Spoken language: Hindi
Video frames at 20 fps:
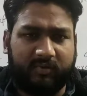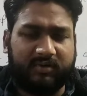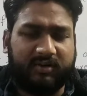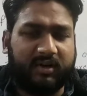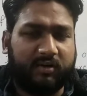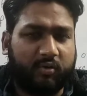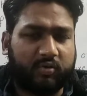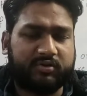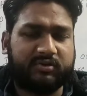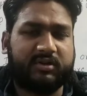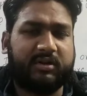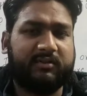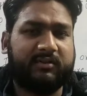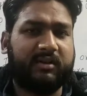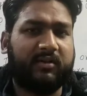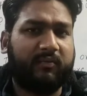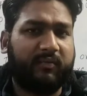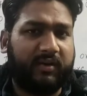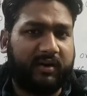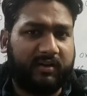ये क्वेश्चन
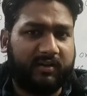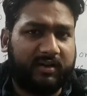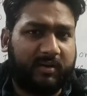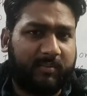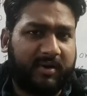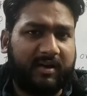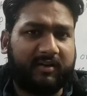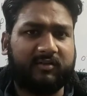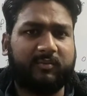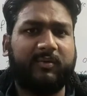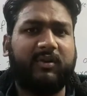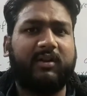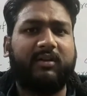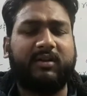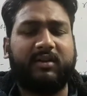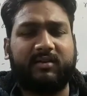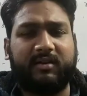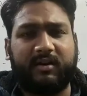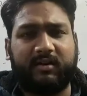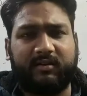ना फिलिंग द ब्लैंक्स में
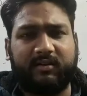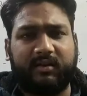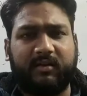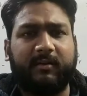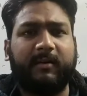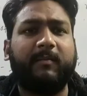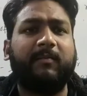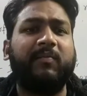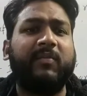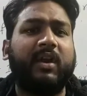देता है ज़्यादातर